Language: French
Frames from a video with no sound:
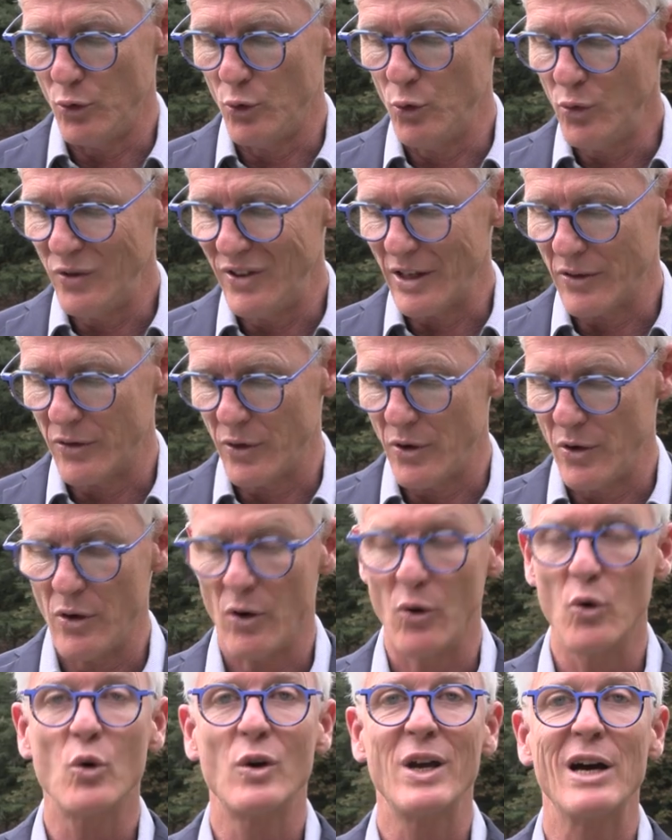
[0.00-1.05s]
du
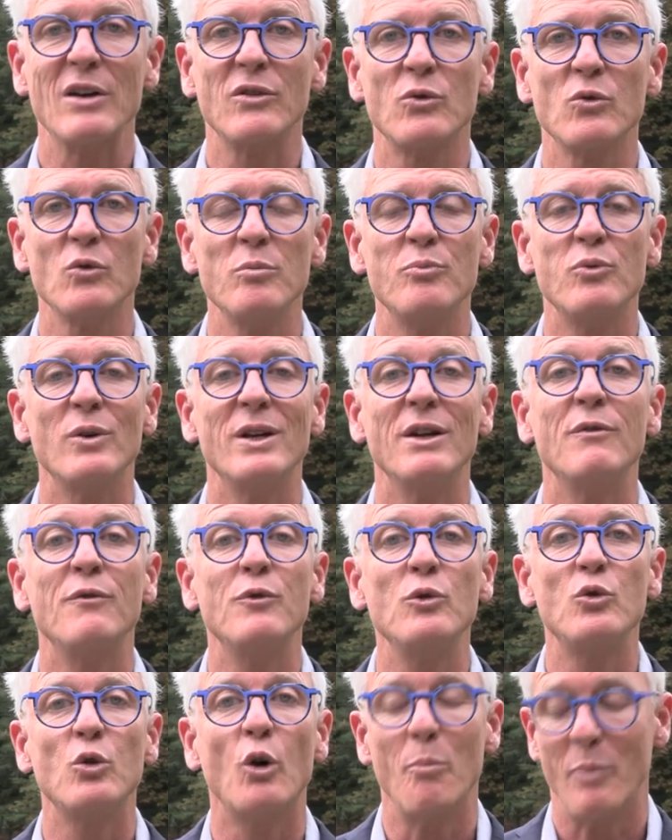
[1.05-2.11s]
secteur. L'occasion pour les
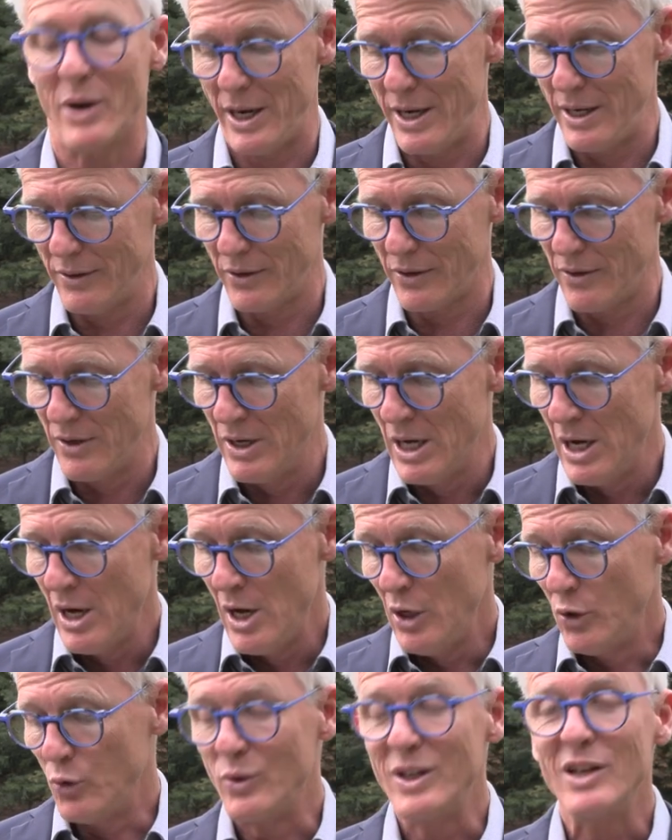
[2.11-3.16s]
futurs prêtres
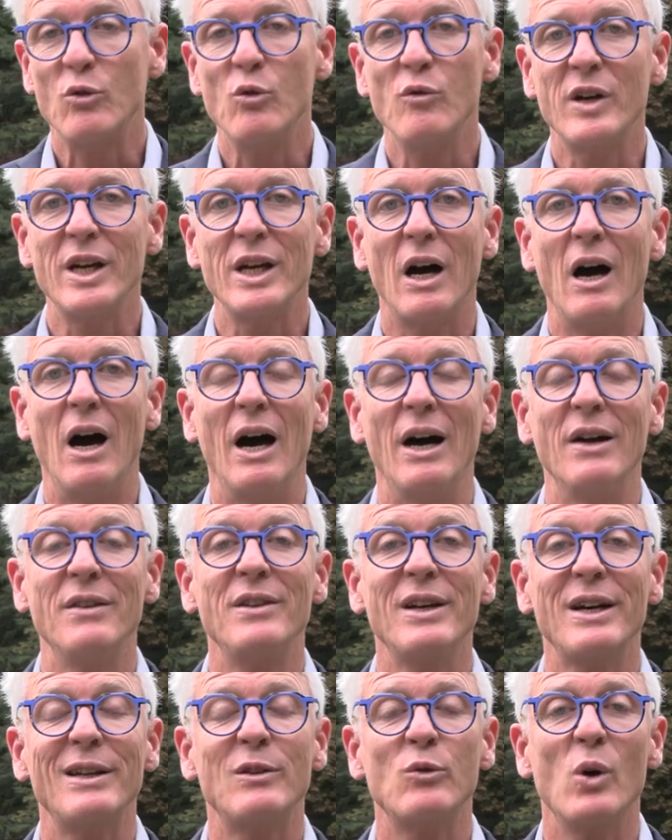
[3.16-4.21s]
de découvrir un
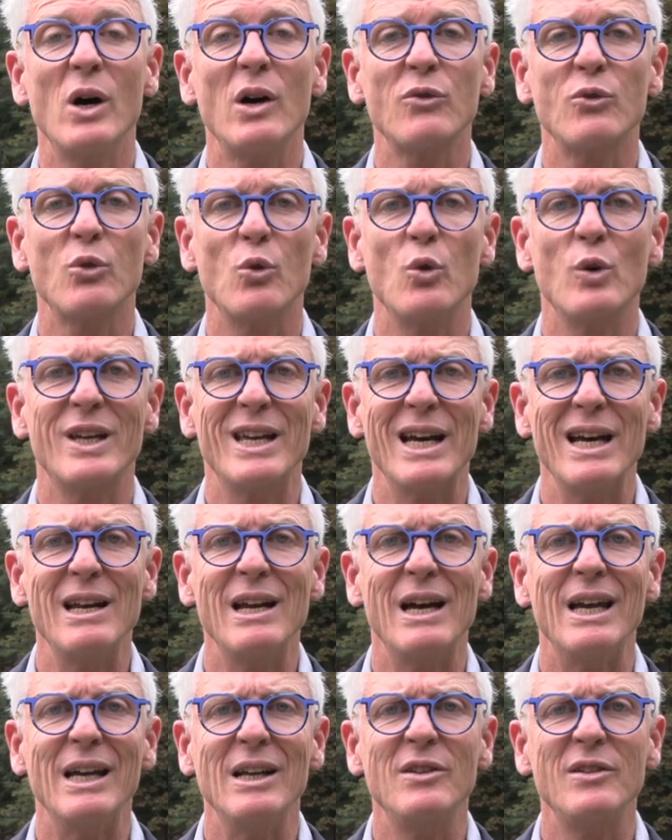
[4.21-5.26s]
territoire sur
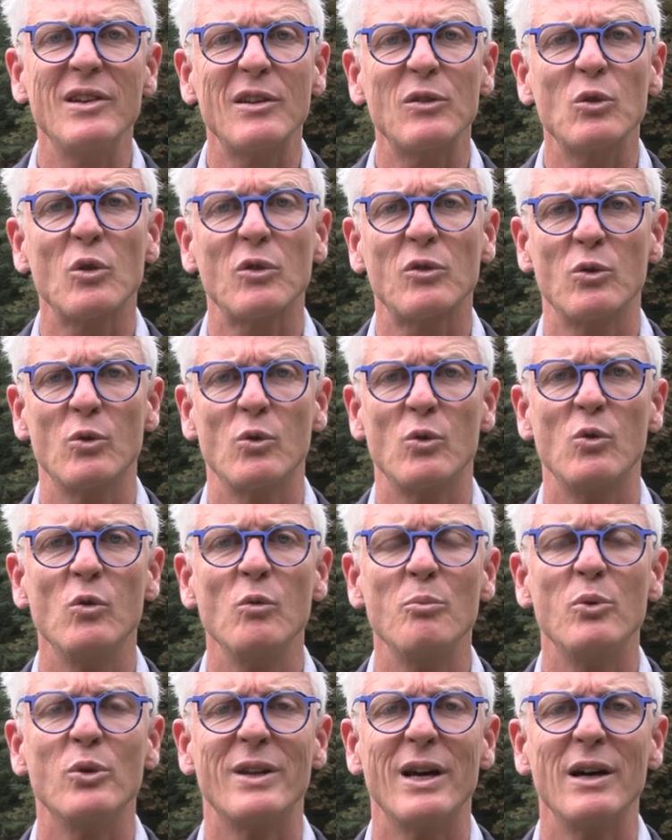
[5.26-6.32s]
lequel ils exerceront
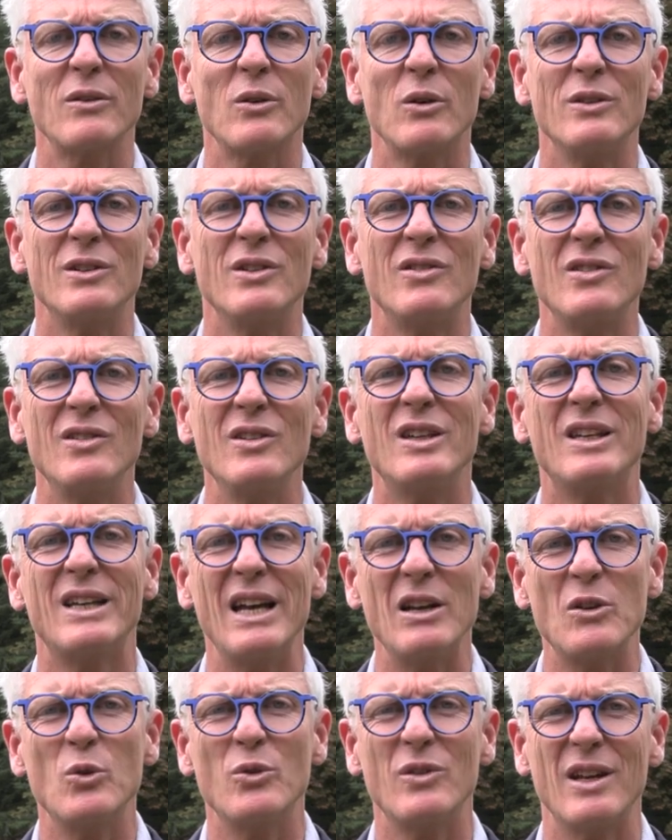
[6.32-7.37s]
peut-être d'ici
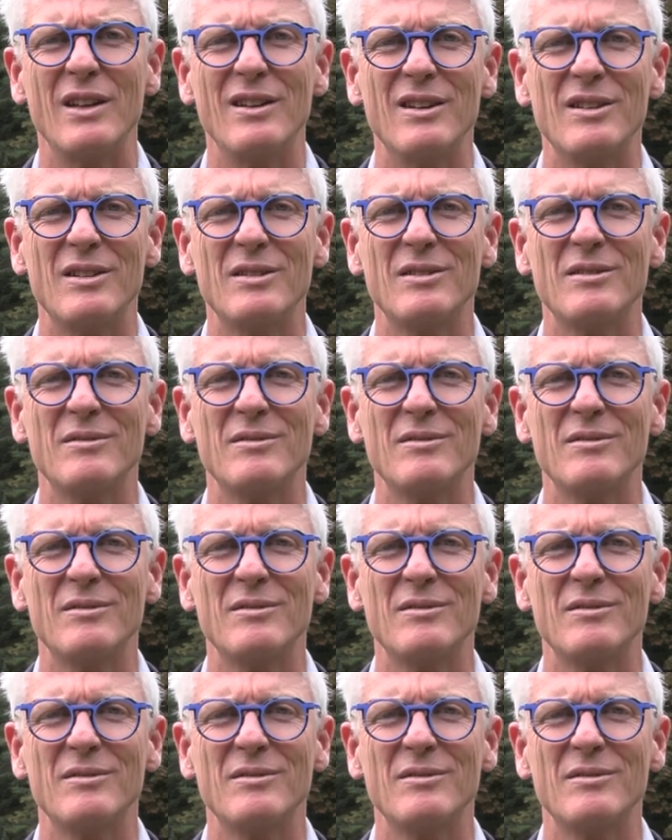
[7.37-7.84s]
quelques années.